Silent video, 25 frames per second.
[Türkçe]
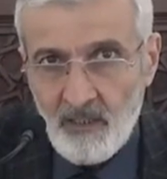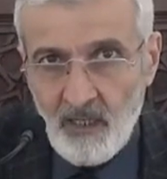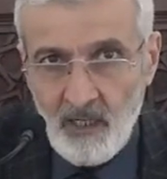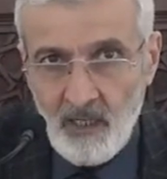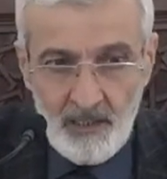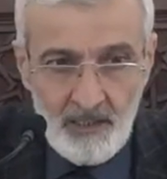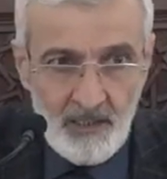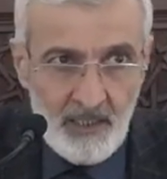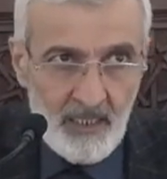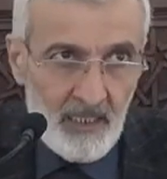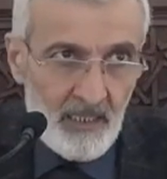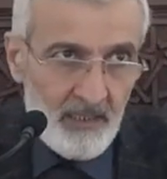
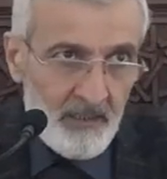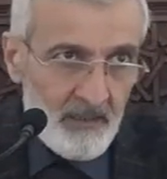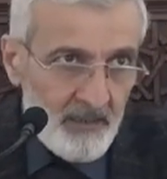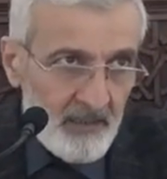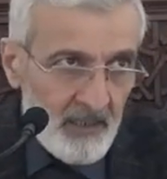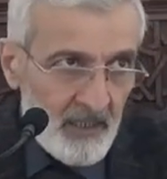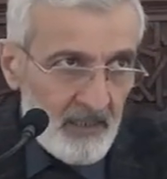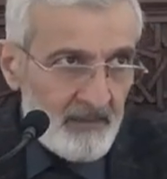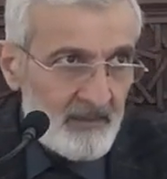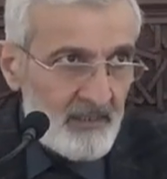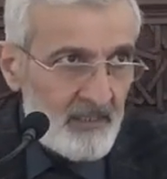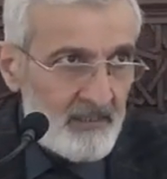Allah'ın
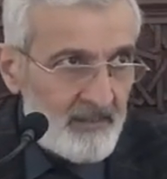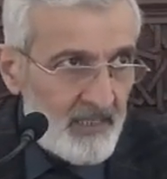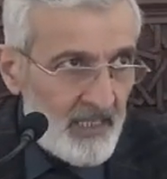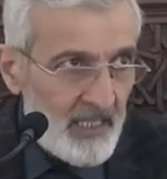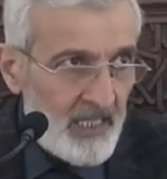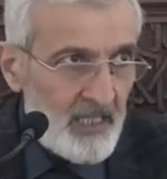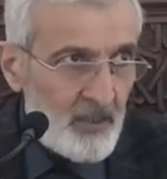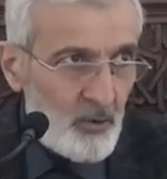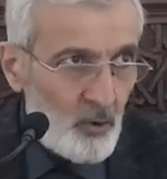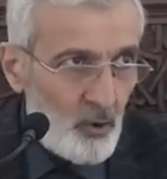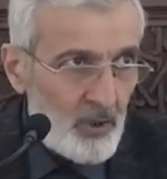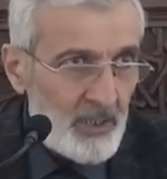yanında
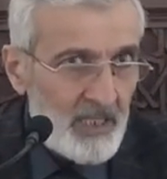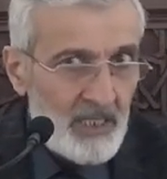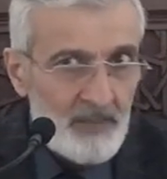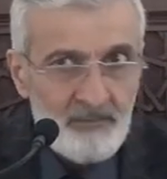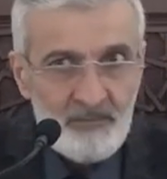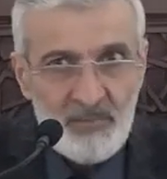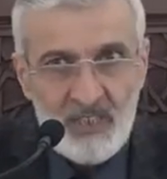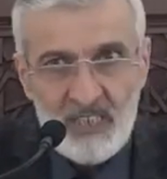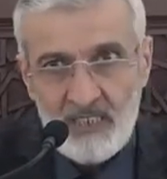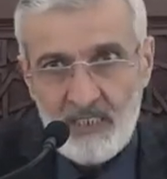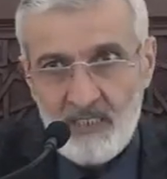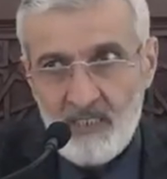değeri
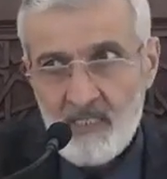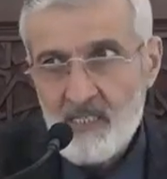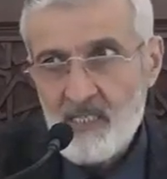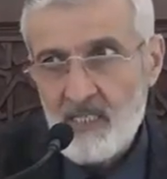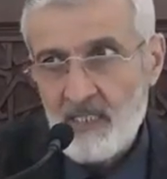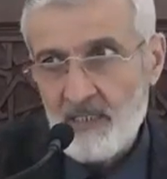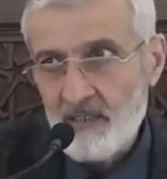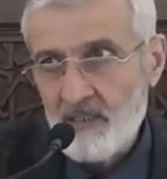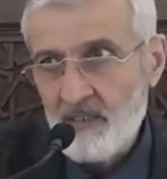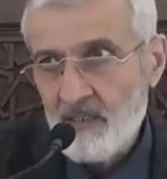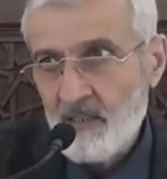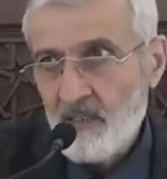olan bir
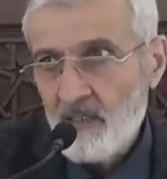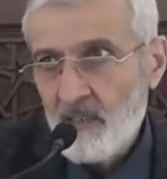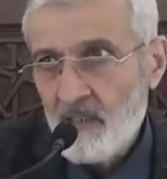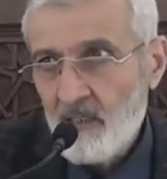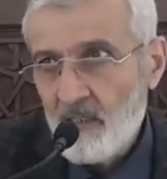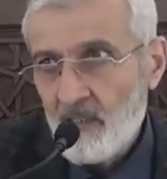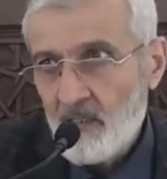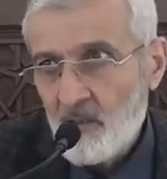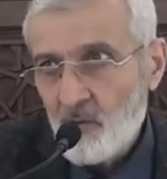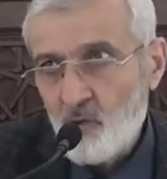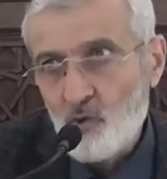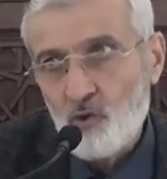insanı
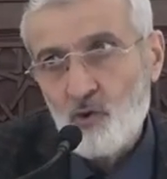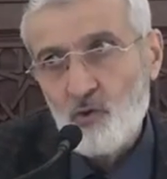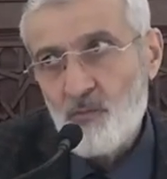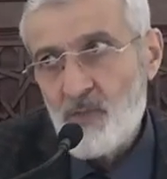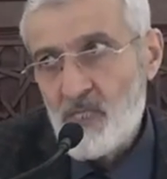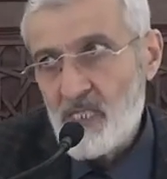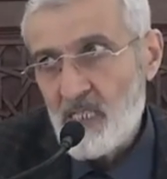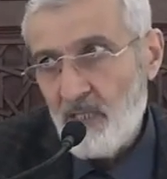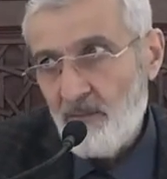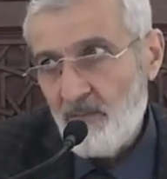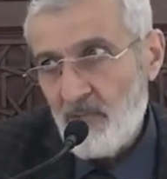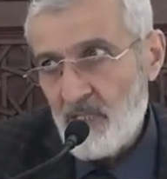
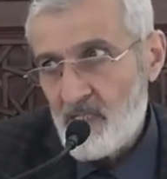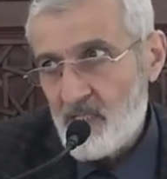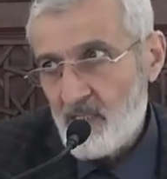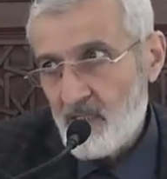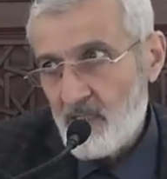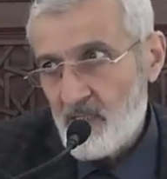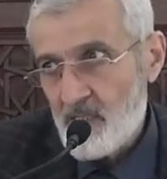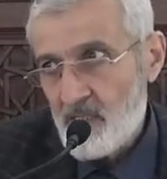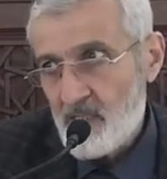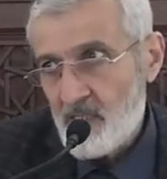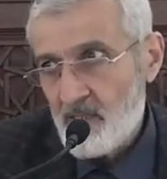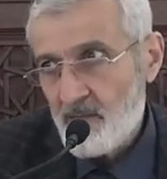
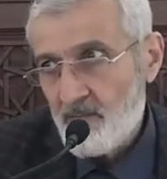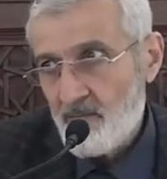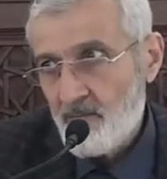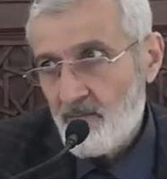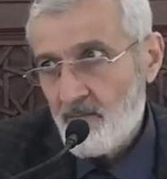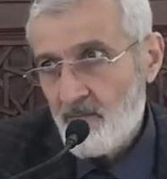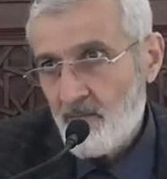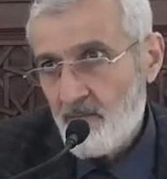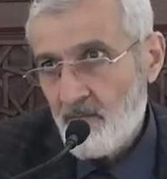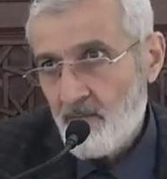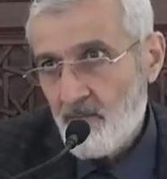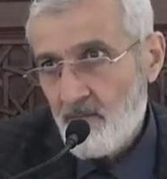küçümseyemezsiniz.
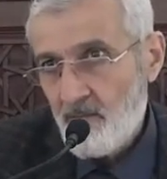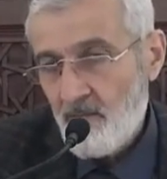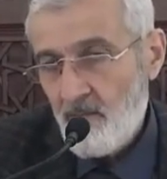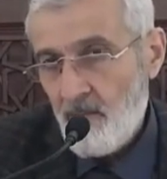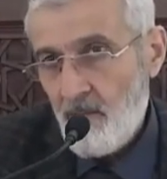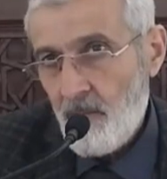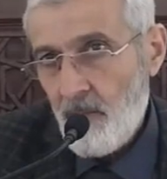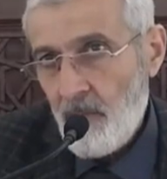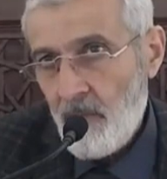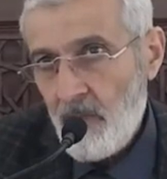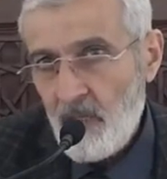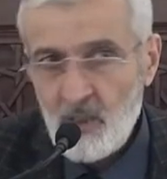
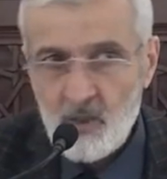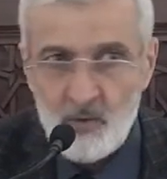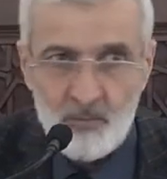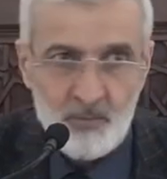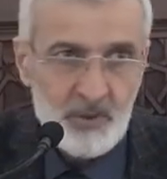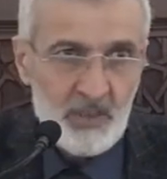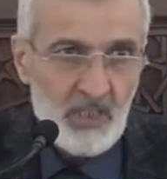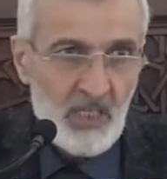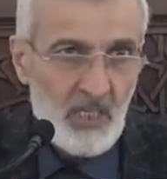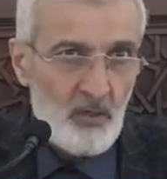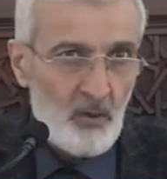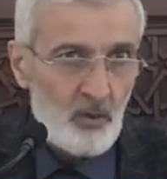
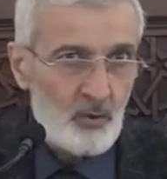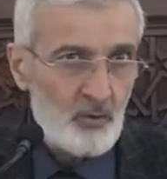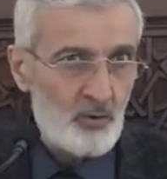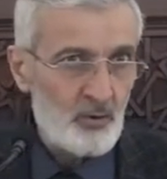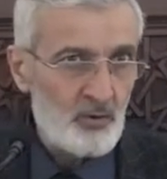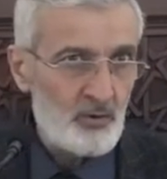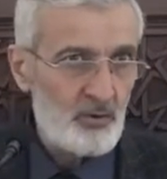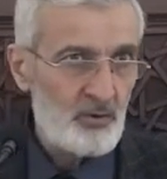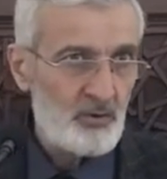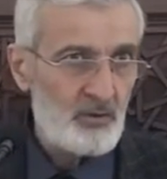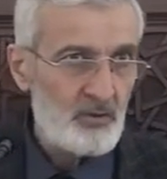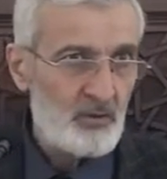Hiçbir şey
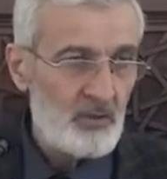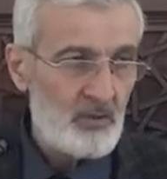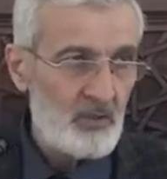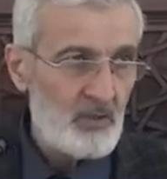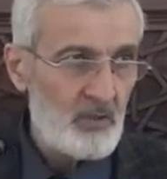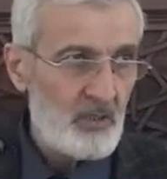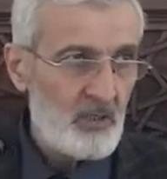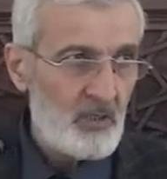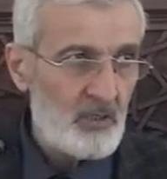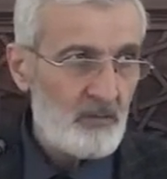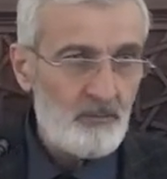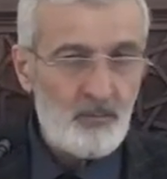yoktur.
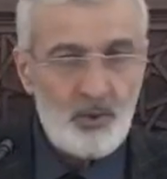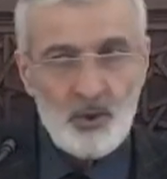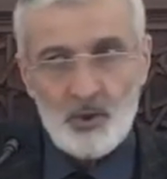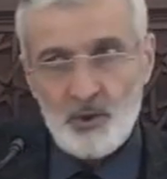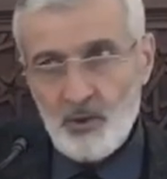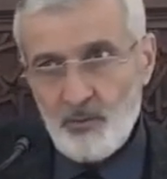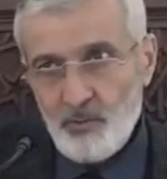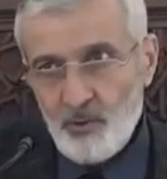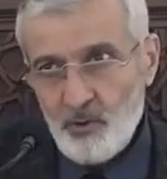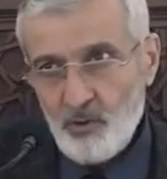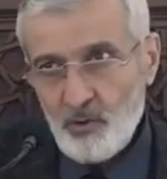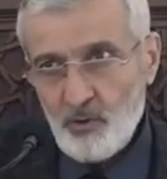
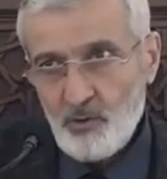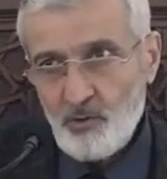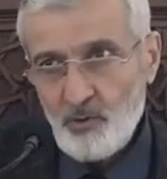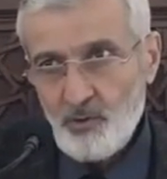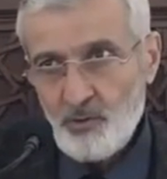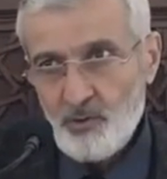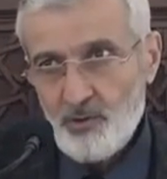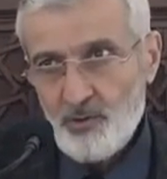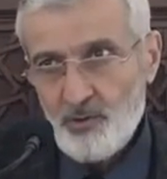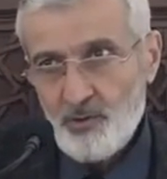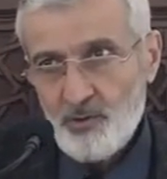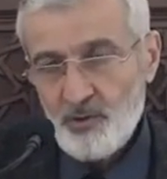Boynu
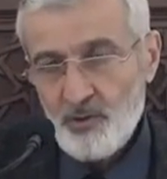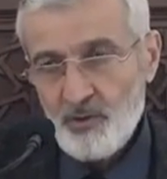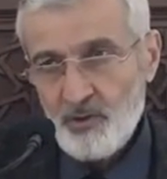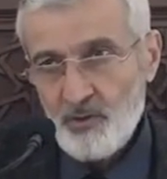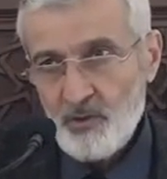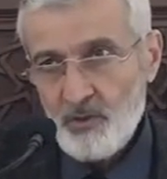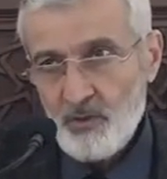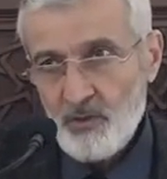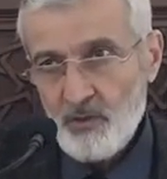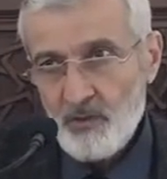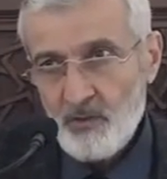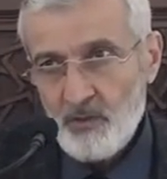büküktür.
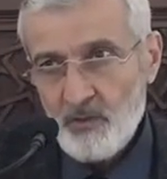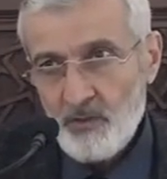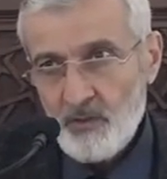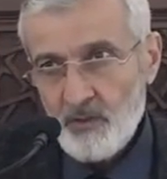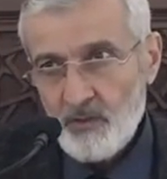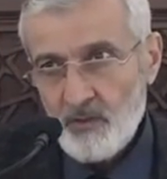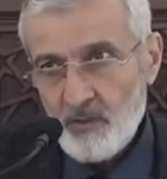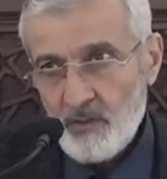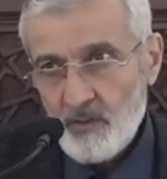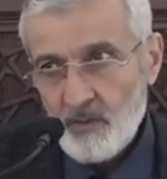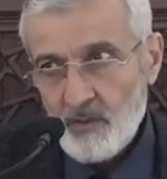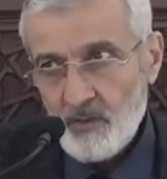
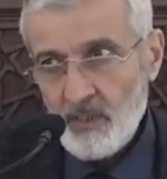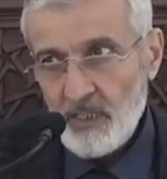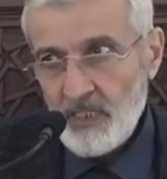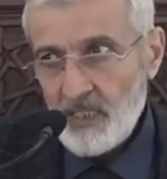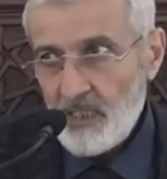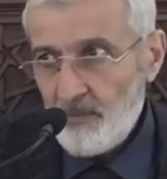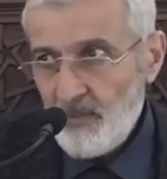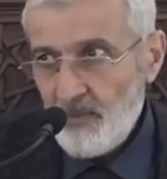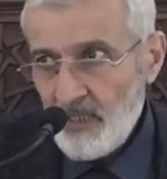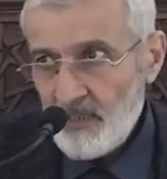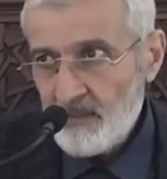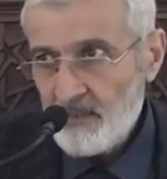
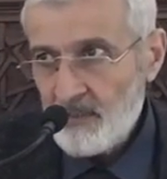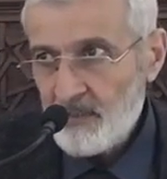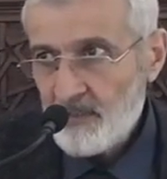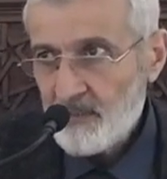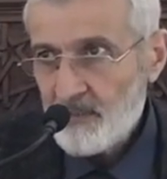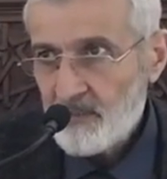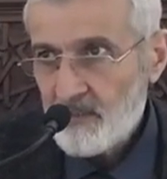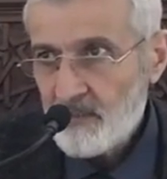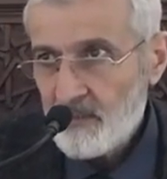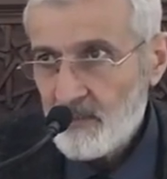Garibandır.